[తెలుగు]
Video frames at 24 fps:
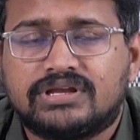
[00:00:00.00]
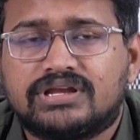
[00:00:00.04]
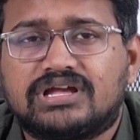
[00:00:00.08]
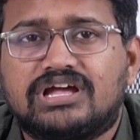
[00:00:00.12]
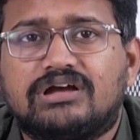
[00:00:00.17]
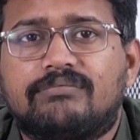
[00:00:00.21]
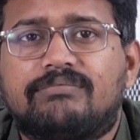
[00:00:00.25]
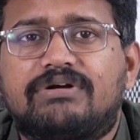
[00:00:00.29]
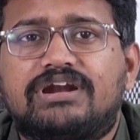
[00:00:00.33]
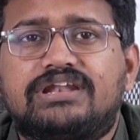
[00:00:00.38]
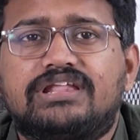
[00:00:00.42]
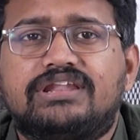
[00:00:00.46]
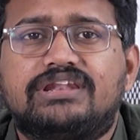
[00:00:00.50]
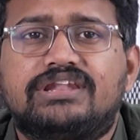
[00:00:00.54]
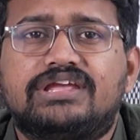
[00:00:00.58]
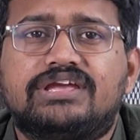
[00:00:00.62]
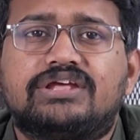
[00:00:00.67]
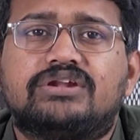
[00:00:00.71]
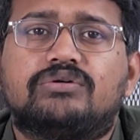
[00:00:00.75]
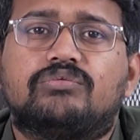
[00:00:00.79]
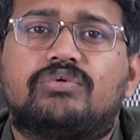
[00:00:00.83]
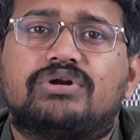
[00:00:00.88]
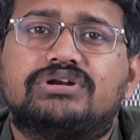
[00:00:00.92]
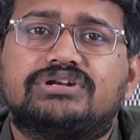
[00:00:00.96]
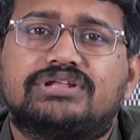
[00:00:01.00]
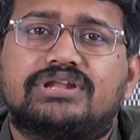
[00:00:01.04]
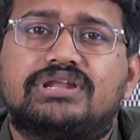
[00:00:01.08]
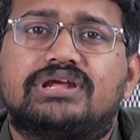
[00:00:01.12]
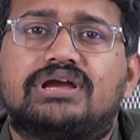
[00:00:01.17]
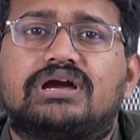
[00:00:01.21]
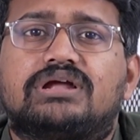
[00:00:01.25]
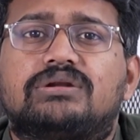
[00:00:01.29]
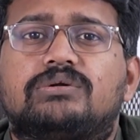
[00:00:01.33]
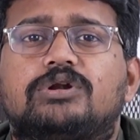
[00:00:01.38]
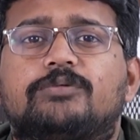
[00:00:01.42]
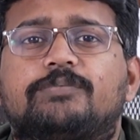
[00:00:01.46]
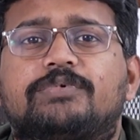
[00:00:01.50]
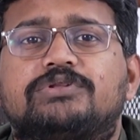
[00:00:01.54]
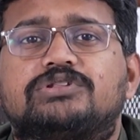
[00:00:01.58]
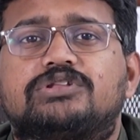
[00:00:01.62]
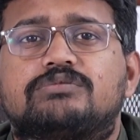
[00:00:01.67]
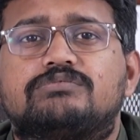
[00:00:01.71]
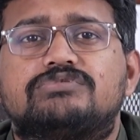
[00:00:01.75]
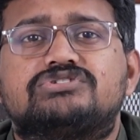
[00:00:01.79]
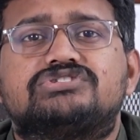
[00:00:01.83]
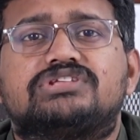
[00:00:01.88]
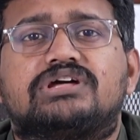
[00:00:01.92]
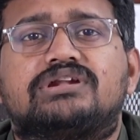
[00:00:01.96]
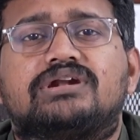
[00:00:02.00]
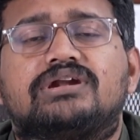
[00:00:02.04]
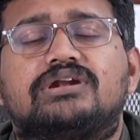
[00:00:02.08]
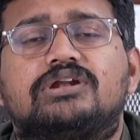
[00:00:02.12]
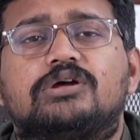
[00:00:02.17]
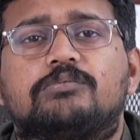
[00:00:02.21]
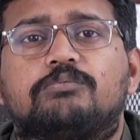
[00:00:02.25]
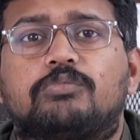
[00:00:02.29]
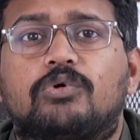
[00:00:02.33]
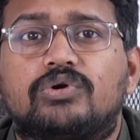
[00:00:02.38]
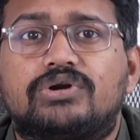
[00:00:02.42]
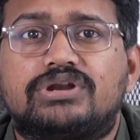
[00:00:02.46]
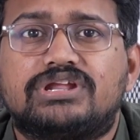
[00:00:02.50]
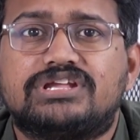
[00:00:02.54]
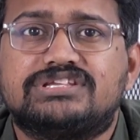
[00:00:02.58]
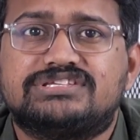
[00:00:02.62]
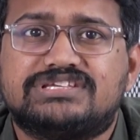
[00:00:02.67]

కాబట్టి నేను ఒంటరిగా నూట పంతొమ్మిది స్థానాల్లో పోటీ